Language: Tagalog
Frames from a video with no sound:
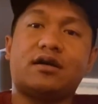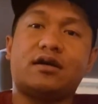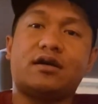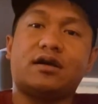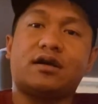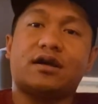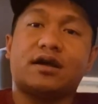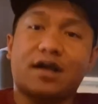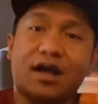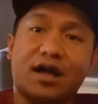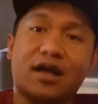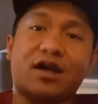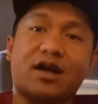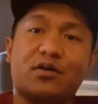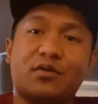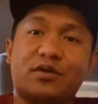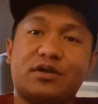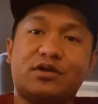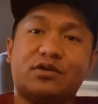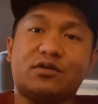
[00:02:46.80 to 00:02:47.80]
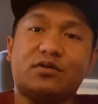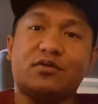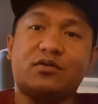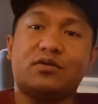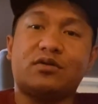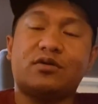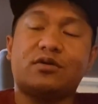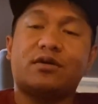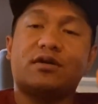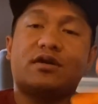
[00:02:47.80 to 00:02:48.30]
gagawin nyo
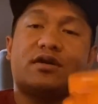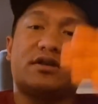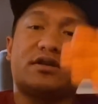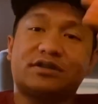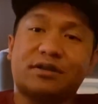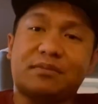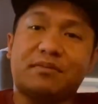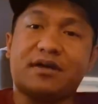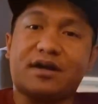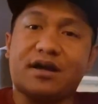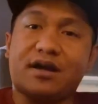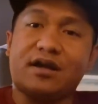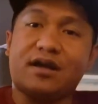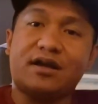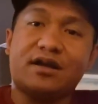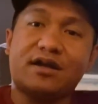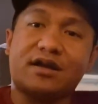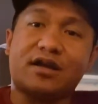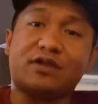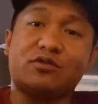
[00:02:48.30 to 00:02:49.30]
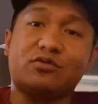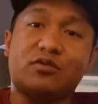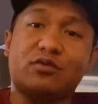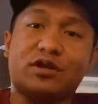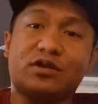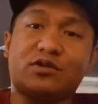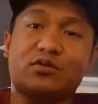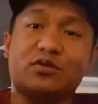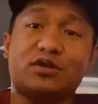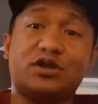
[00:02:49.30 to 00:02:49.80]
sa mga katulad
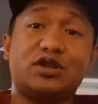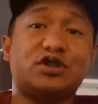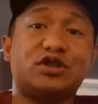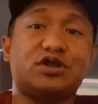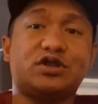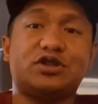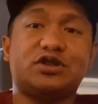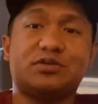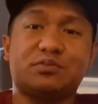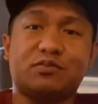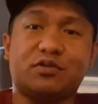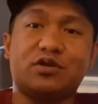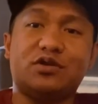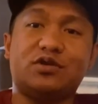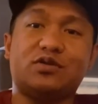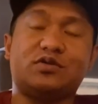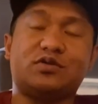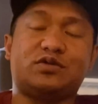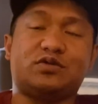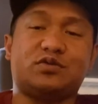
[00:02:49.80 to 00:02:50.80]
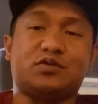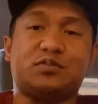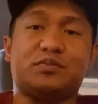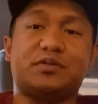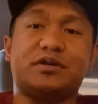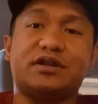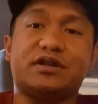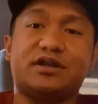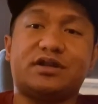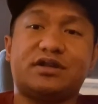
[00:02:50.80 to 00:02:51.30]
kong small
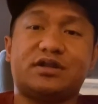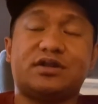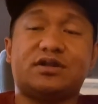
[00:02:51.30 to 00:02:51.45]
youtuber